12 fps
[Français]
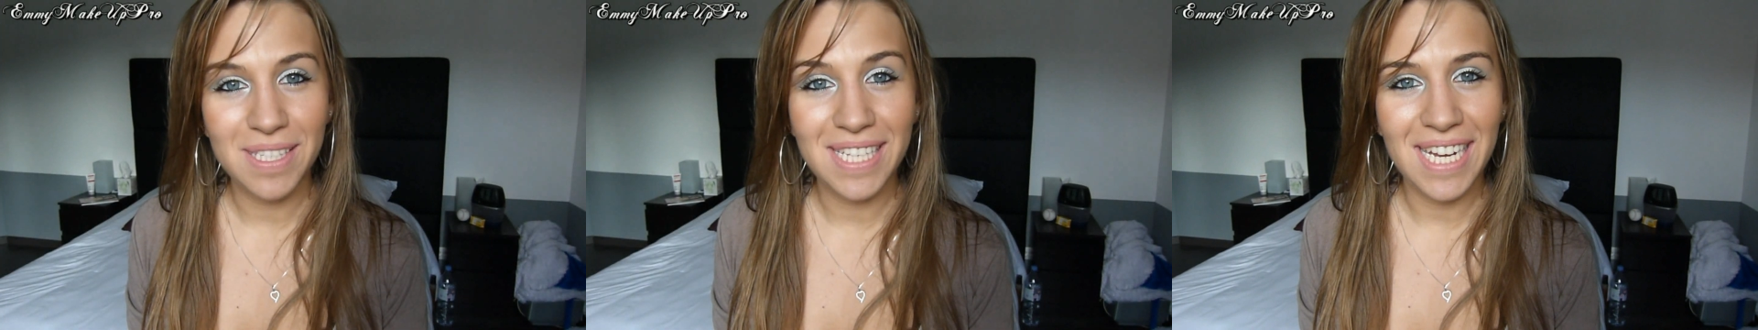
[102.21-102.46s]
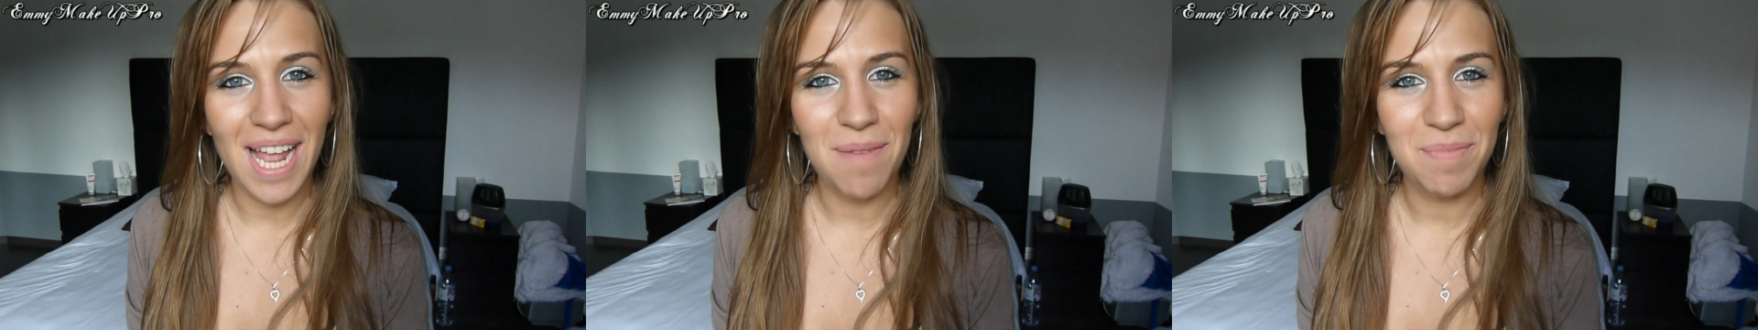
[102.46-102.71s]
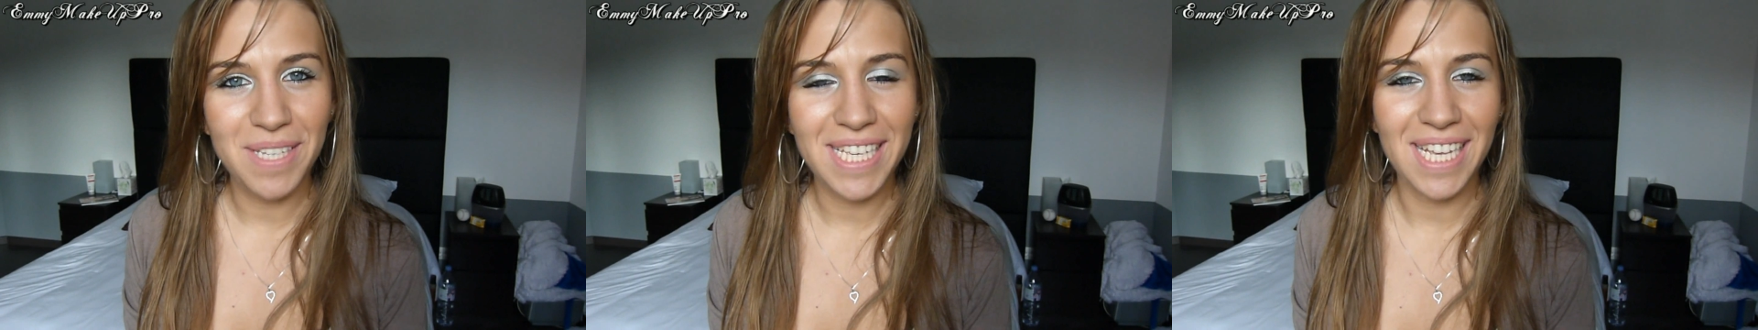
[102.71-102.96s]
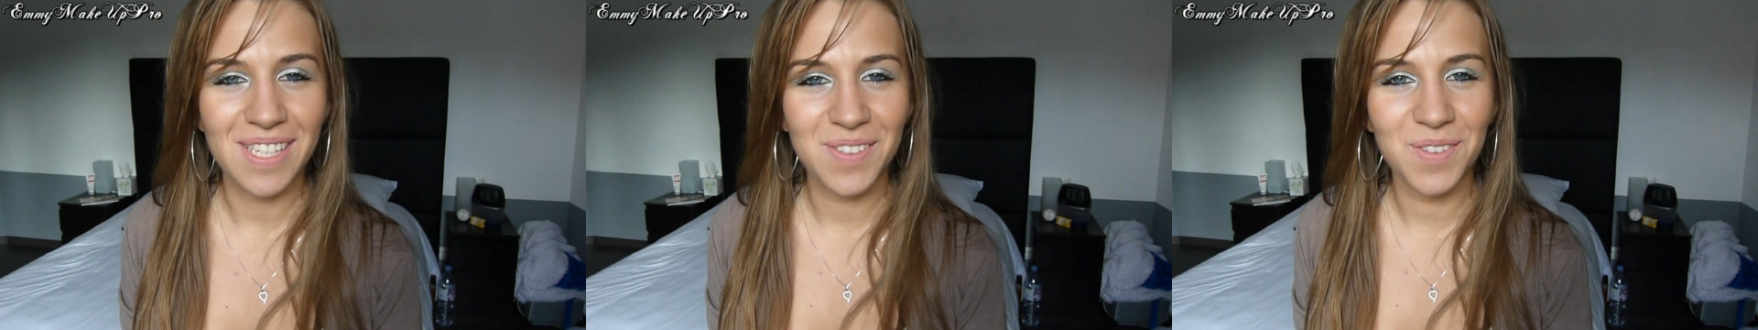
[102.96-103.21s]
c'est
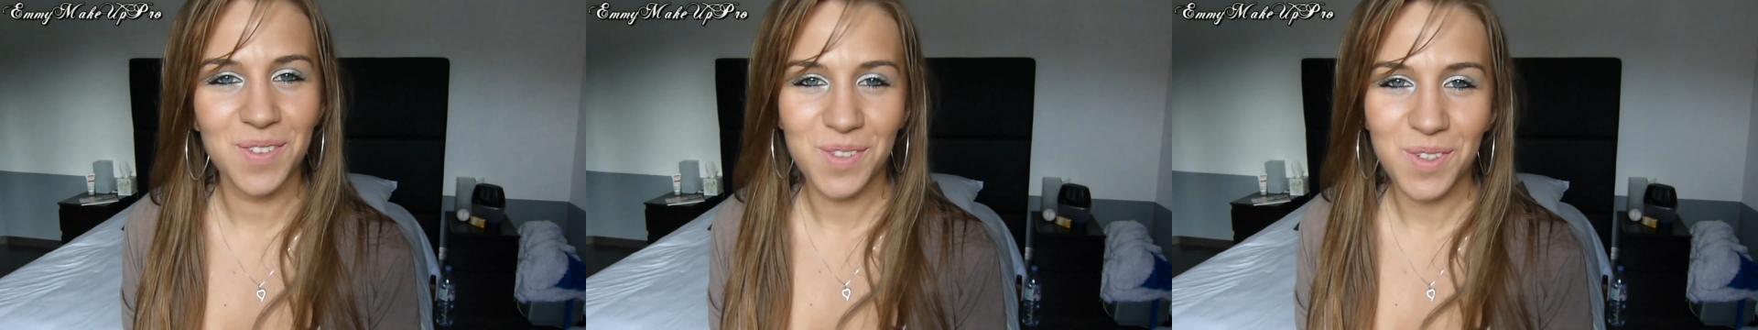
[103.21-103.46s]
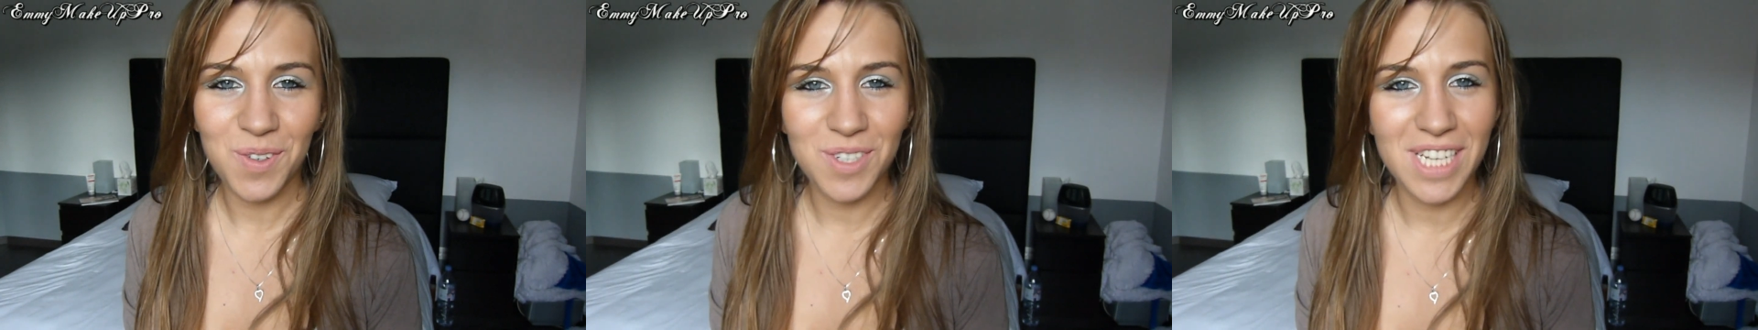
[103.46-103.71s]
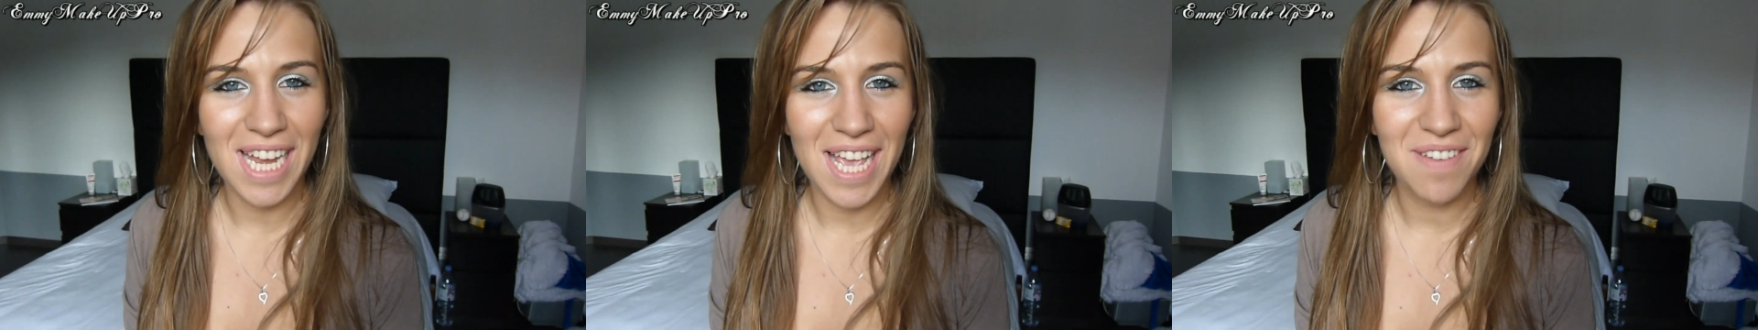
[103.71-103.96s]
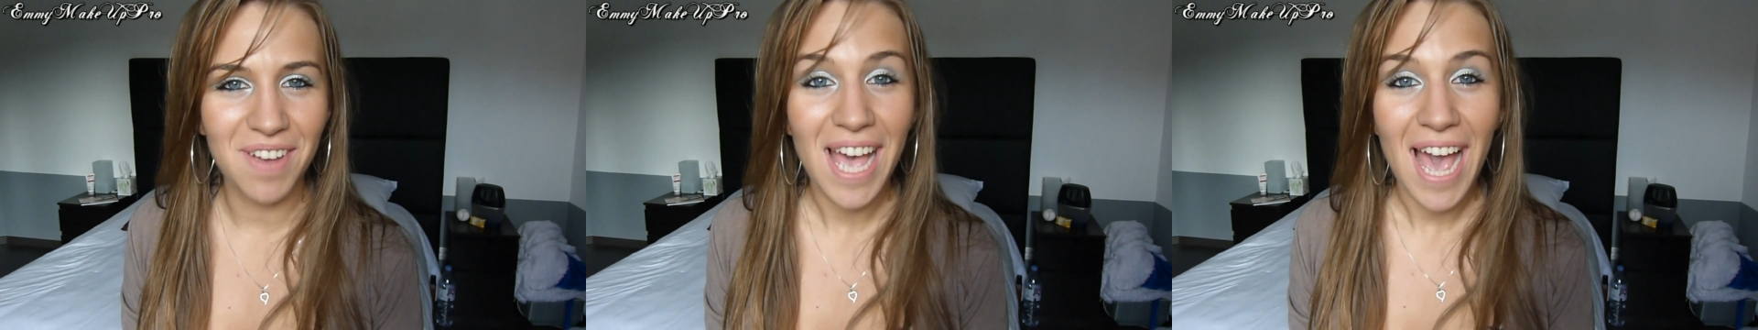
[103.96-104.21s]
l'application du rouge à
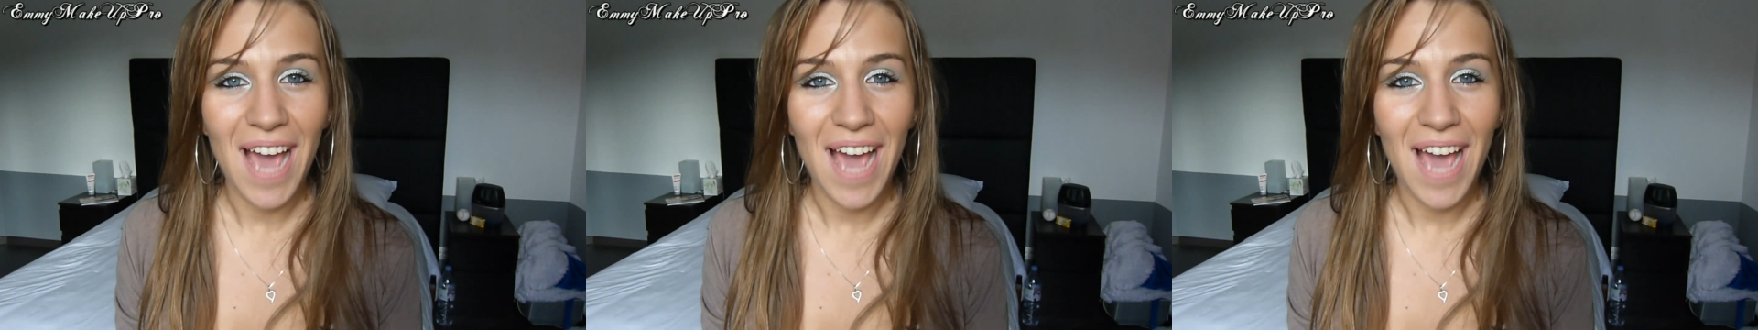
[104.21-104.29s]
lèvres.